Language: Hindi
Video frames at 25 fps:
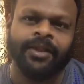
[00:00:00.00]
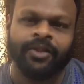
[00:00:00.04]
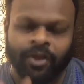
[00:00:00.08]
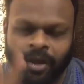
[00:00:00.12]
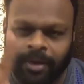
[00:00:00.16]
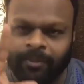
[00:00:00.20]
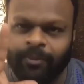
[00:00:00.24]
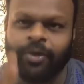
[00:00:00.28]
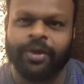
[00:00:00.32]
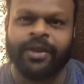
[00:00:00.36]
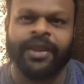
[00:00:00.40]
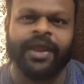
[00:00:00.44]
तो
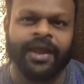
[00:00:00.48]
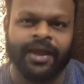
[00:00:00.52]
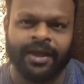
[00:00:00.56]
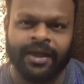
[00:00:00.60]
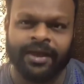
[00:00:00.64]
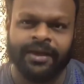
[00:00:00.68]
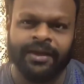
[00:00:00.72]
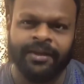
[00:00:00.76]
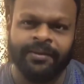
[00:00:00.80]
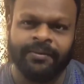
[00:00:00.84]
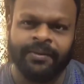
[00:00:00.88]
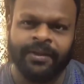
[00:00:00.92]
हम लोग क्या
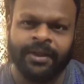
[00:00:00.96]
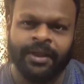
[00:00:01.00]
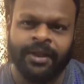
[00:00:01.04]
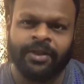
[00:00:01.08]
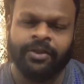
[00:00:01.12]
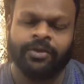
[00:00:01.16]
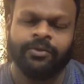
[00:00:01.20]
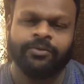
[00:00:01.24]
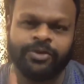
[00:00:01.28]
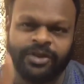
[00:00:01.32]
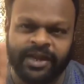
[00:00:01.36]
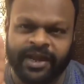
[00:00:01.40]
करें
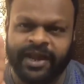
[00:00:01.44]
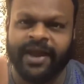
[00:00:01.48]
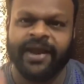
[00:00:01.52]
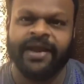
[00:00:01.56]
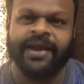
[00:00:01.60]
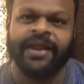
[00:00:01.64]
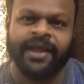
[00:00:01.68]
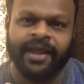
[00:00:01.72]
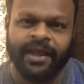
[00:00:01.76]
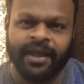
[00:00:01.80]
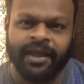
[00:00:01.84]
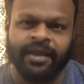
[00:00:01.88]
तो मुझे एक
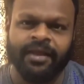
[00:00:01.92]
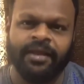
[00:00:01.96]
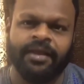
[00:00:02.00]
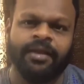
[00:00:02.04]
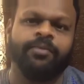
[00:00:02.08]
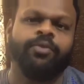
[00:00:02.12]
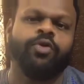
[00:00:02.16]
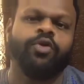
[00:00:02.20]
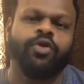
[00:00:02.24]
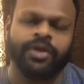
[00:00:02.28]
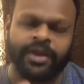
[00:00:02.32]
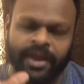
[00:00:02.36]
आइडिया है
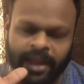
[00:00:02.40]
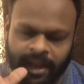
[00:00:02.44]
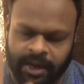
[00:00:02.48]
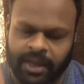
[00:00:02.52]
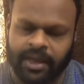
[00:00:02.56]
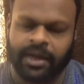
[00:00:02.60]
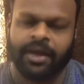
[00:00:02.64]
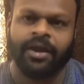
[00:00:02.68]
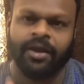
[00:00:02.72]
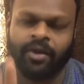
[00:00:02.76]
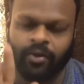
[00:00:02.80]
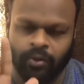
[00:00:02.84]
हम लोग को क्या
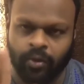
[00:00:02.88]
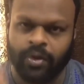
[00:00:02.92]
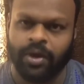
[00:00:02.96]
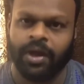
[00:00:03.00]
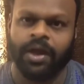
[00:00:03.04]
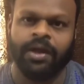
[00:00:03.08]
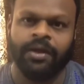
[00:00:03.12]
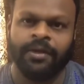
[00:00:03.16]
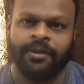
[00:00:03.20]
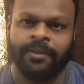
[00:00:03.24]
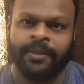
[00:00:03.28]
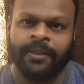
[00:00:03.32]
करना
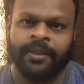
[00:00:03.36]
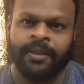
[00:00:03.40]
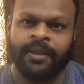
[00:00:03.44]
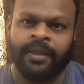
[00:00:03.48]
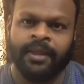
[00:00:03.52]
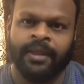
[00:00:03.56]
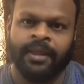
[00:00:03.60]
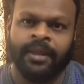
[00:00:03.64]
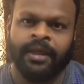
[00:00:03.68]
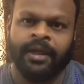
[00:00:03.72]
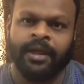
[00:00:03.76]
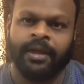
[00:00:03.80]
होगा
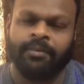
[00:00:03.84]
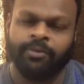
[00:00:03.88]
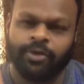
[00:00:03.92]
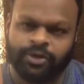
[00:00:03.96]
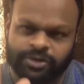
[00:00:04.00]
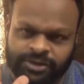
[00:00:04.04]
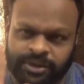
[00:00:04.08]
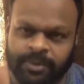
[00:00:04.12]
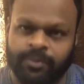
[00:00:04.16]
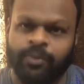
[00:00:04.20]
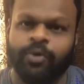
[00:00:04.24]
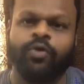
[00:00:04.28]
हम लोग
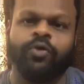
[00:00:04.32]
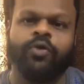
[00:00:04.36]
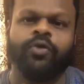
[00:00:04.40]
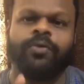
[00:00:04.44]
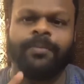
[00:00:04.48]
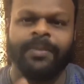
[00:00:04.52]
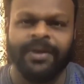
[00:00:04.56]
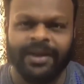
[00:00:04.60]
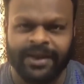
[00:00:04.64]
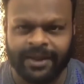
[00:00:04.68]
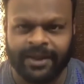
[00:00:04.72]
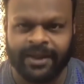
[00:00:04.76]
सब लोग को
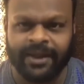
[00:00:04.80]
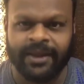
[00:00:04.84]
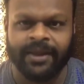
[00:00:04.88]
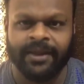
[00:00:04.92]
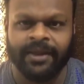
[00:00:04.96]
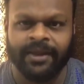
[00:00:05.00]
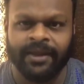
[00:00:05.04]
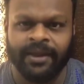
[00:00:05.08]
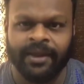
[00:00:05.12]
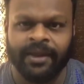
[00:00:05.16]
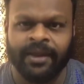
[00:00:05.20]
मिलकर